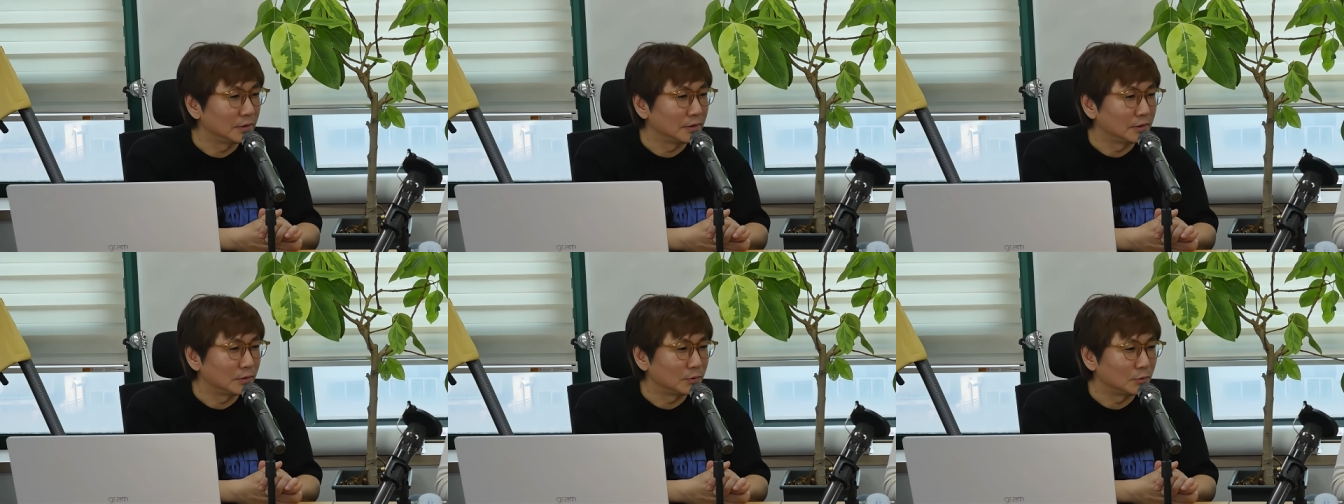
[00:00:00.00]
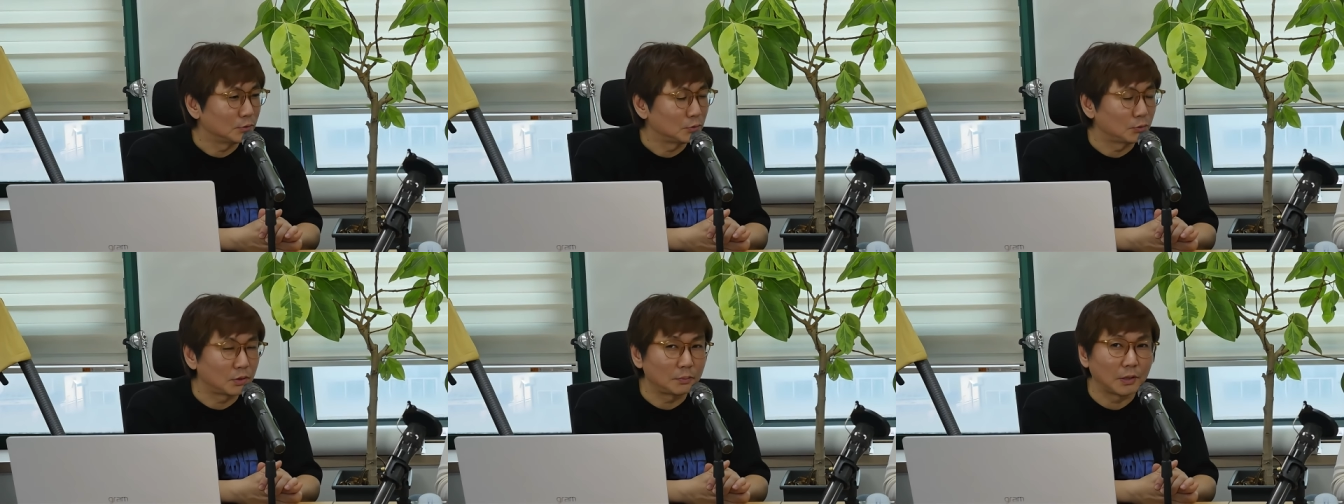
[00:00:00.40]
또
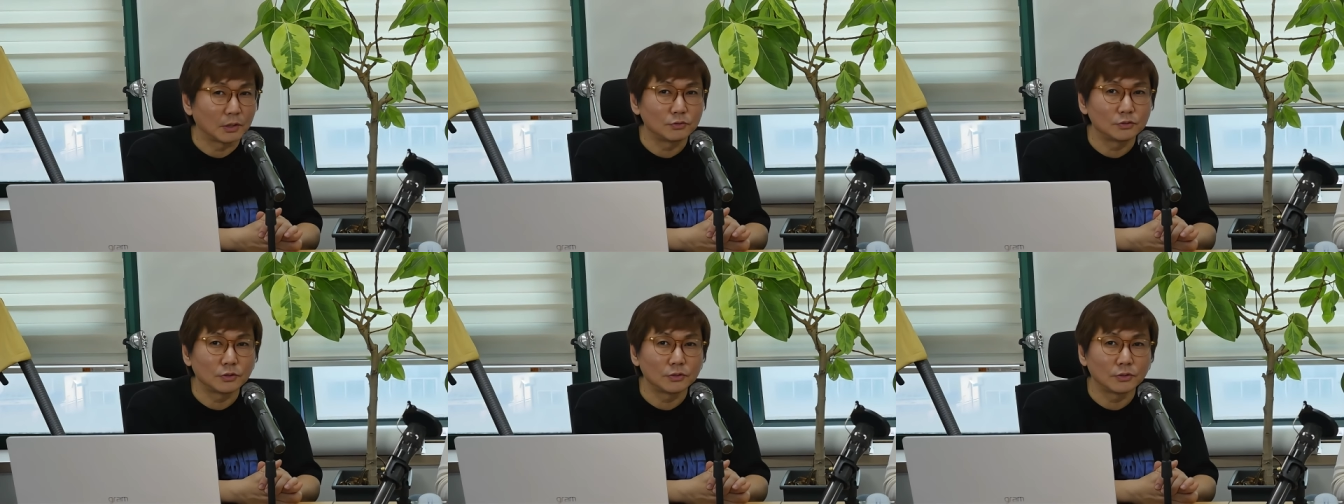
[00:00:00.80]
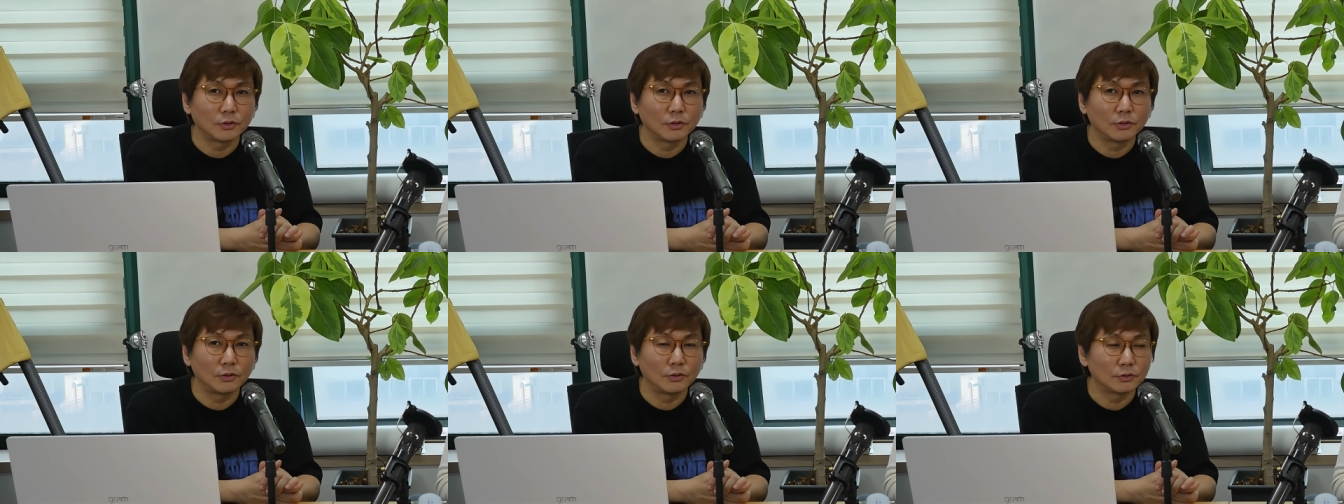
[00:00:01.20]
좋게
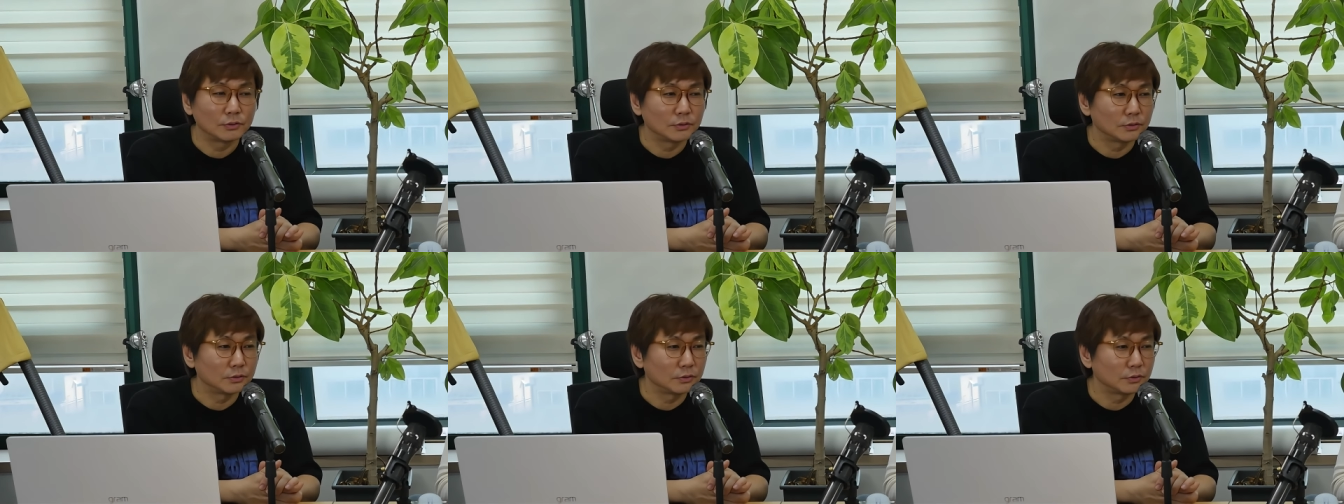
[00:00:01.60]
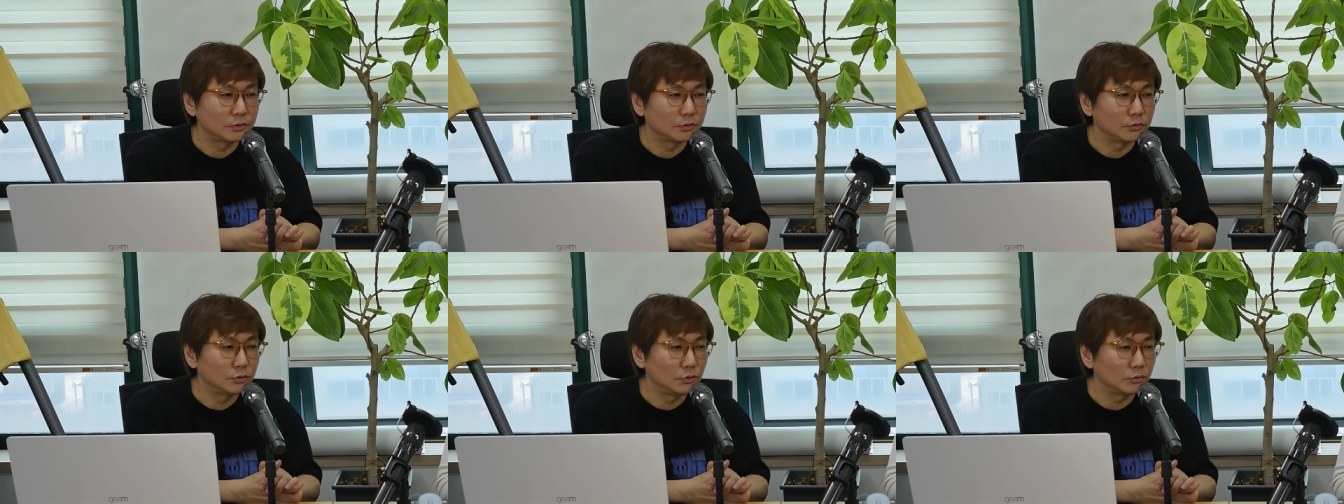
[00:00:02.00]
봐주셔서 그
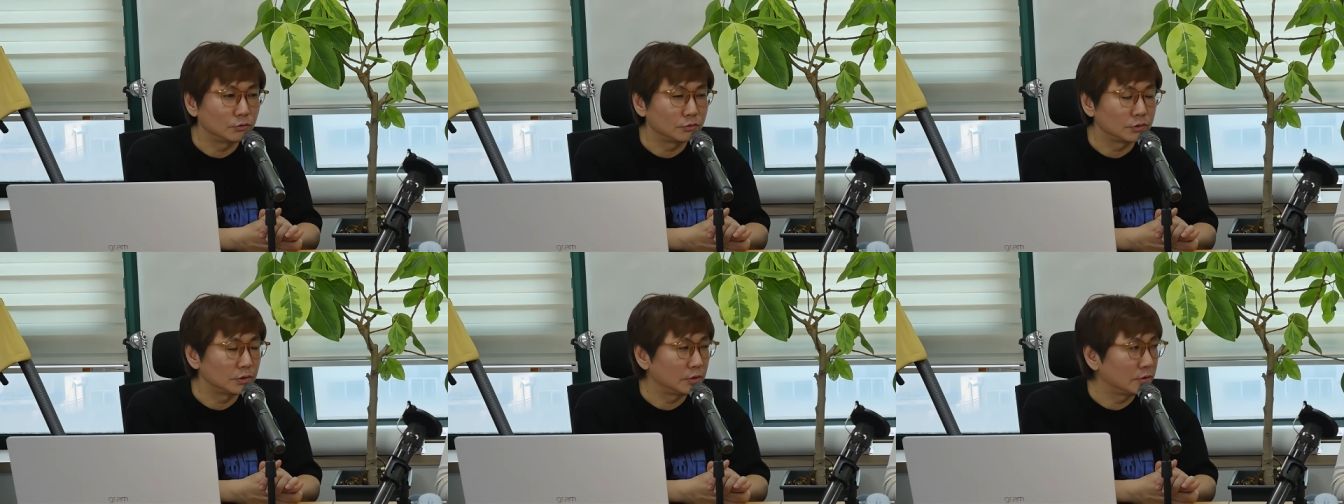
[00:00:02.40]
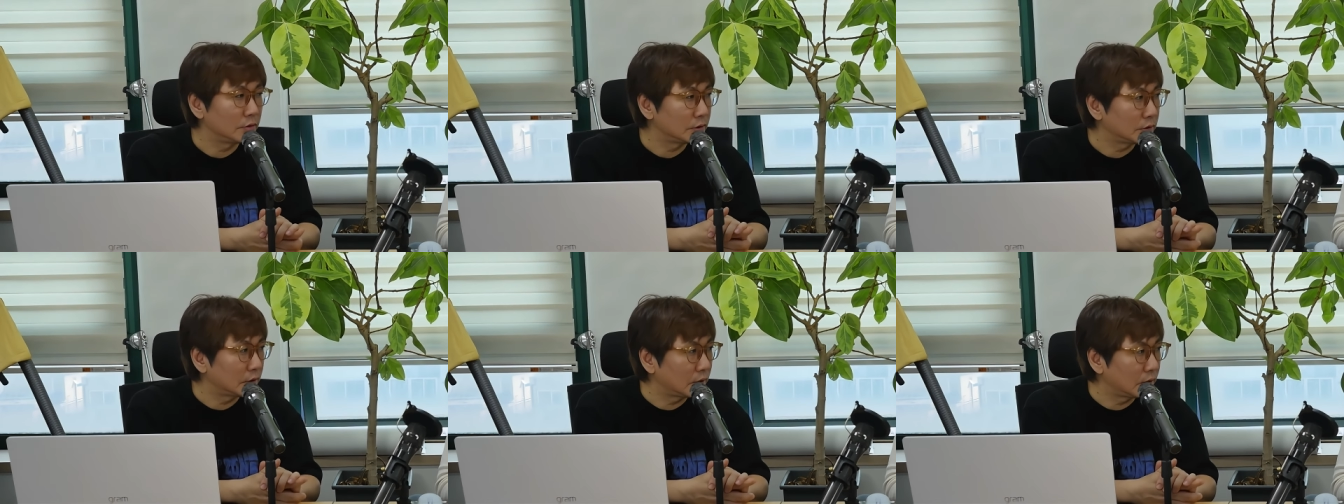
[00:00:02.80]
뉴욕
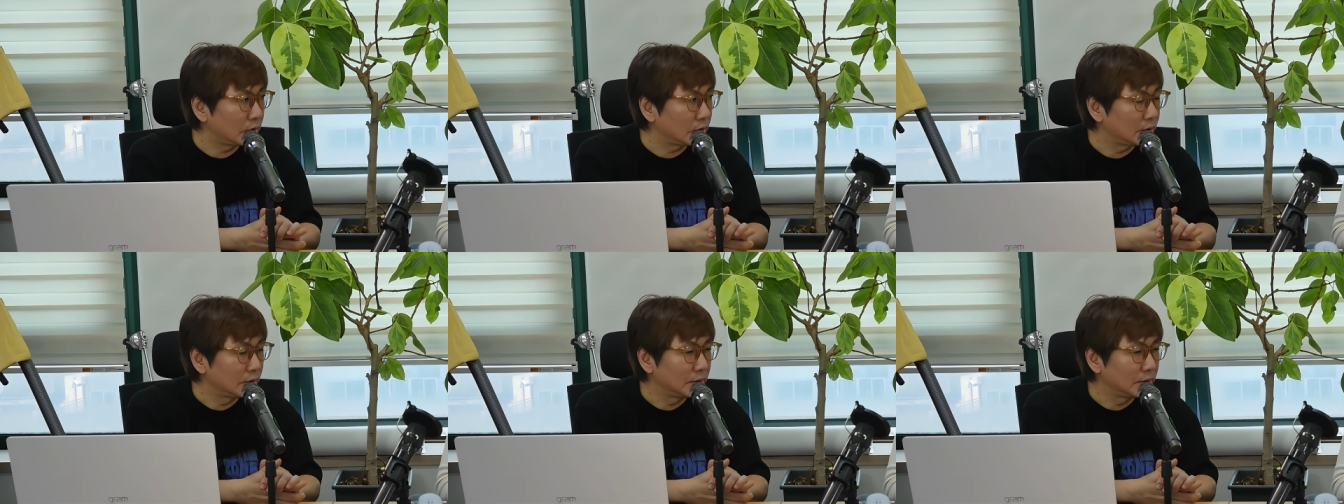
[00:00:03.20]
국제영화제랑